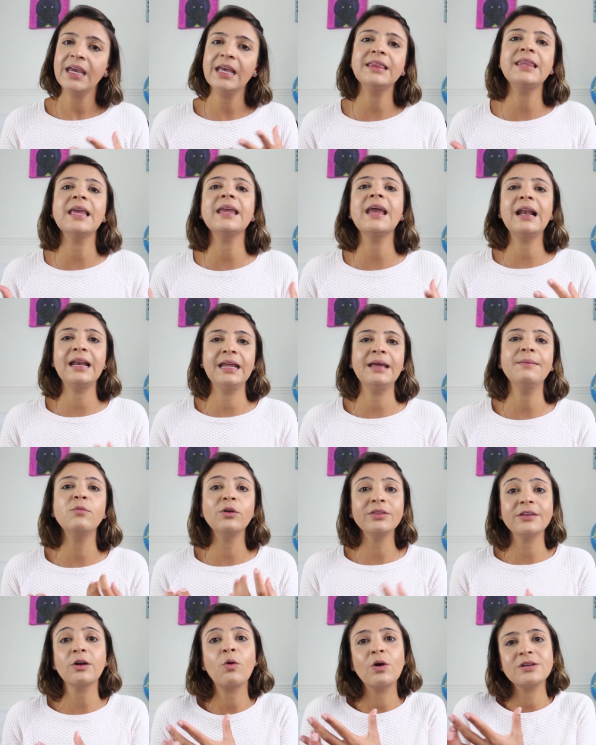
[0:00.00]
e tem ali
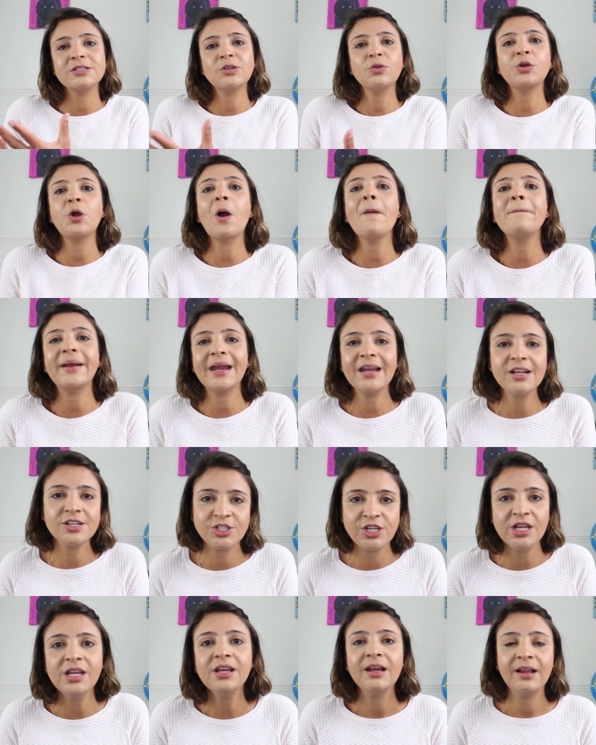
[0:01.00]
muita coisa do que eu
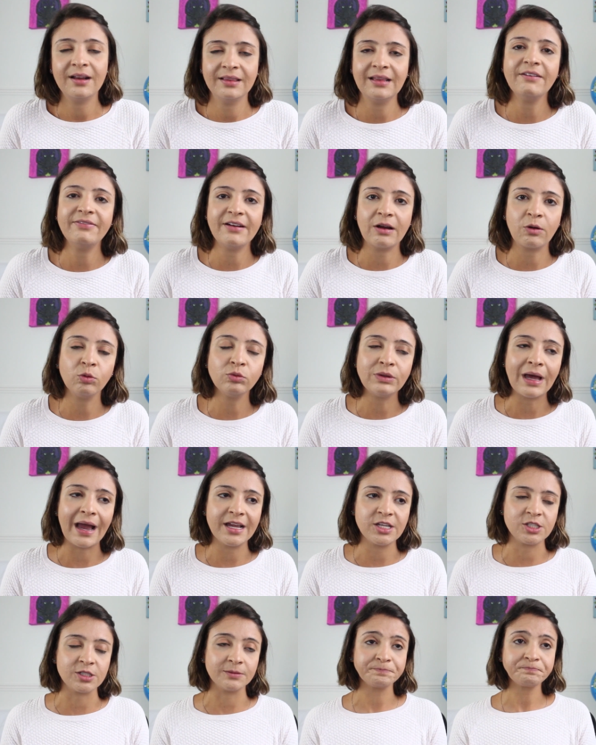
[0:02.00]
aprendi na
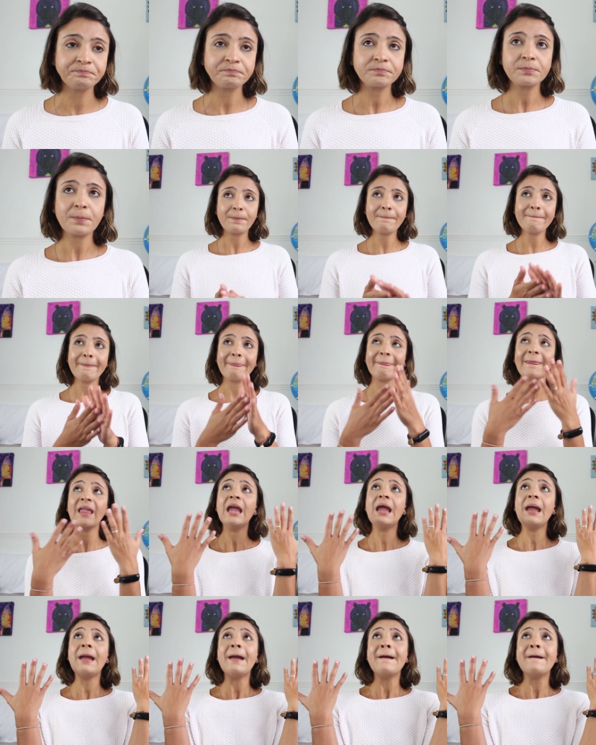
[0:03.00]
faculdade.
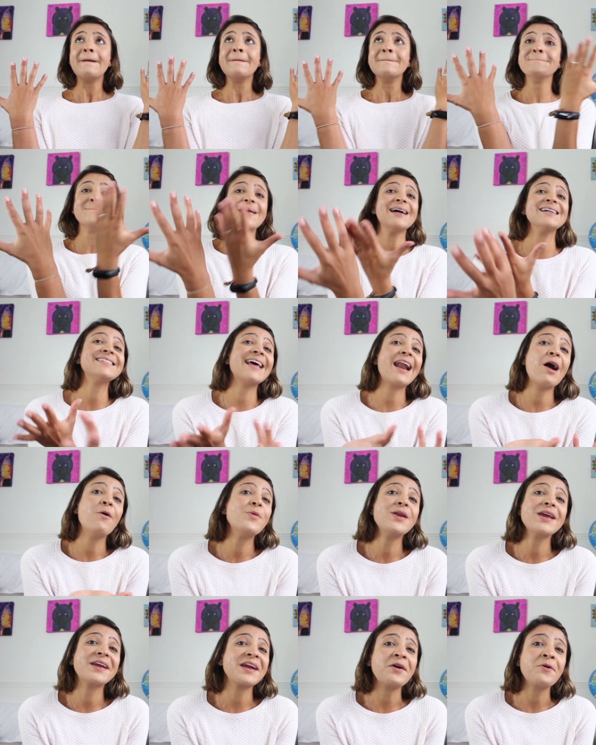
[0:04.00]
Mas era a
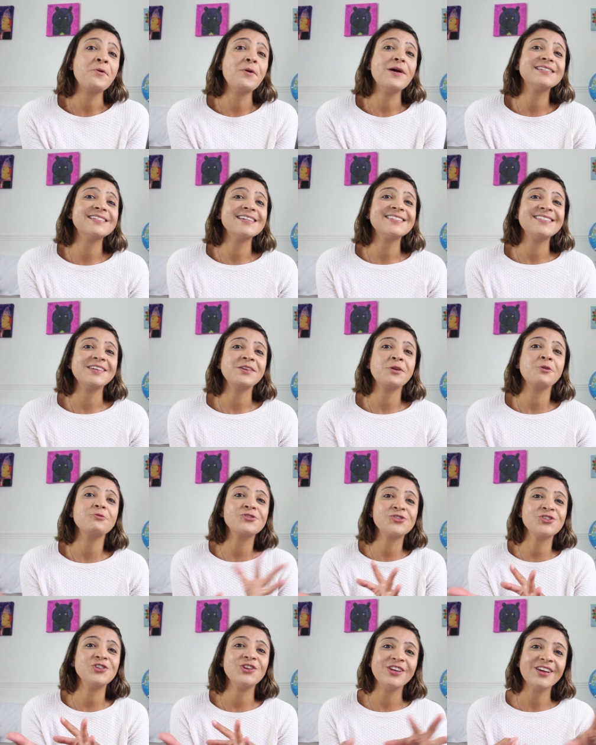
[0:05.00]
única coisa assim que
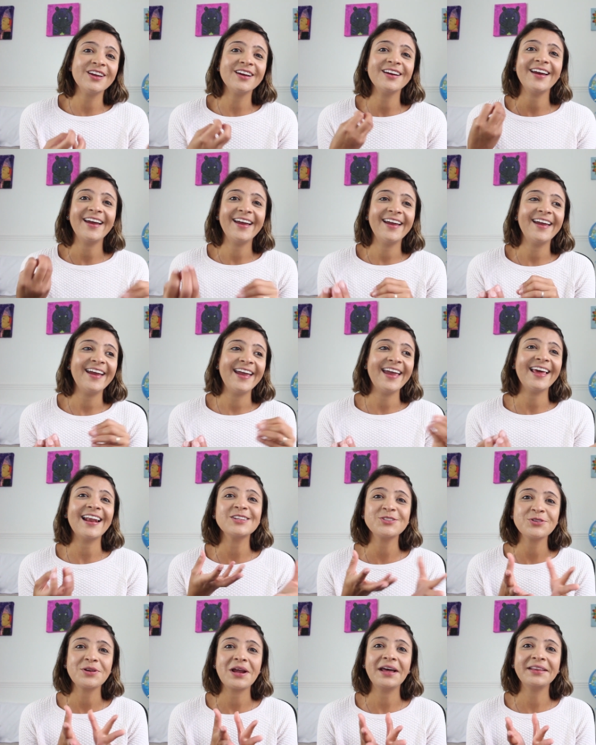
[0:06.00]
eu tinha é,
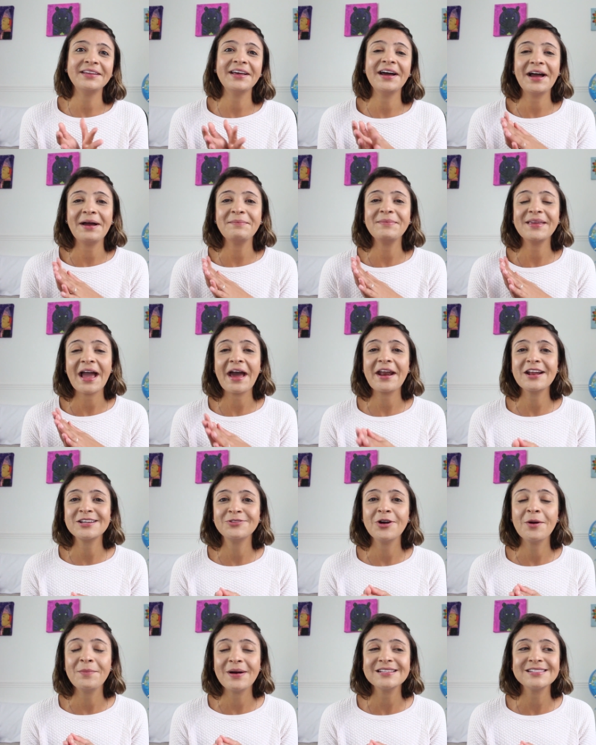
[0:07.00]
relacionada à minha área
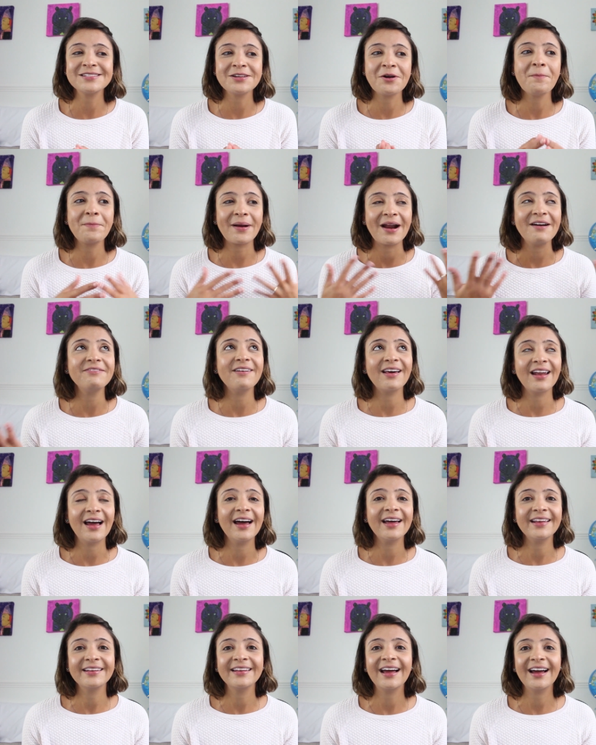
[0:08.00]
de formação para
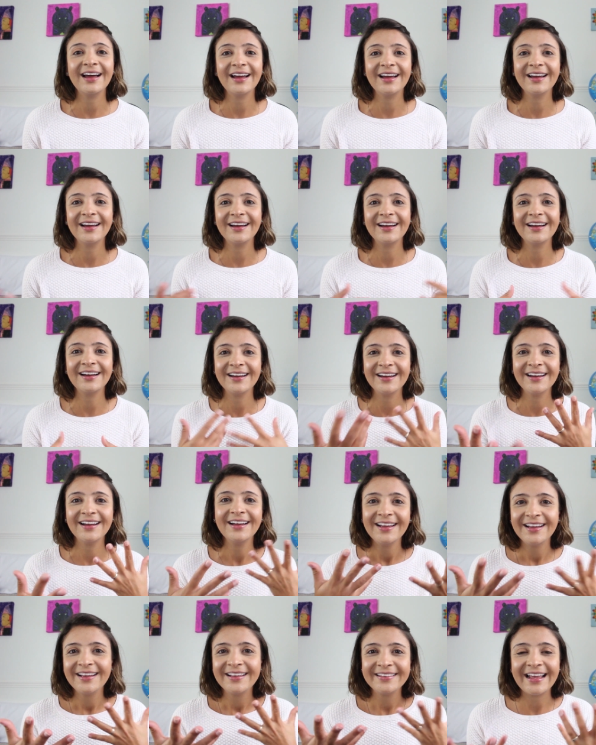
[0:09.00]
falar
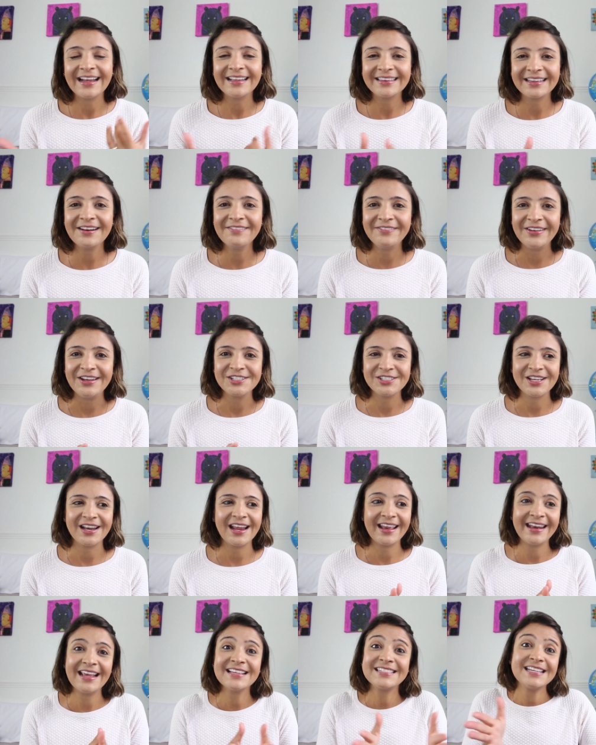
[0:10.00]
na, na entrevista,
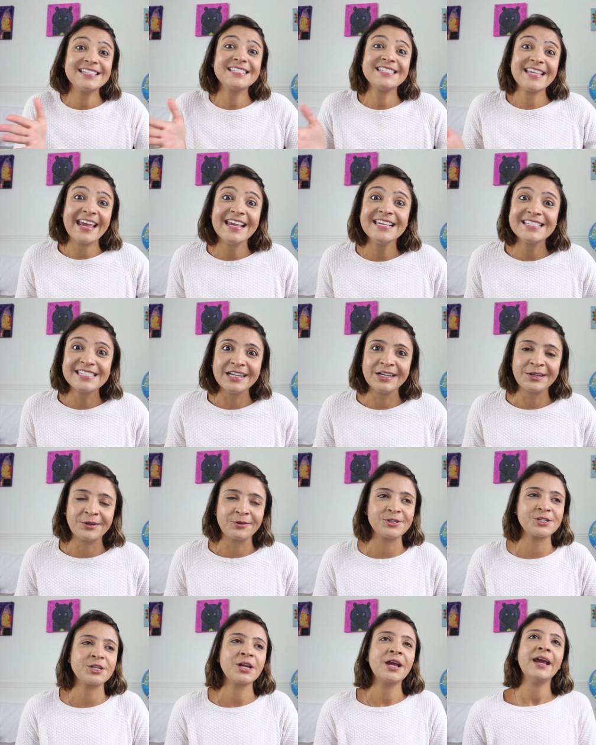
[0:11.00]
né? Nesses seis
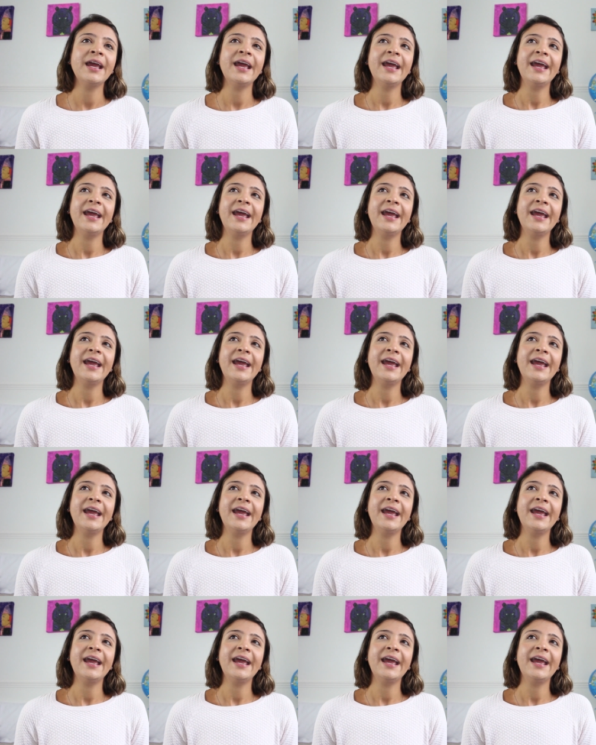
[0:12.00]
anos.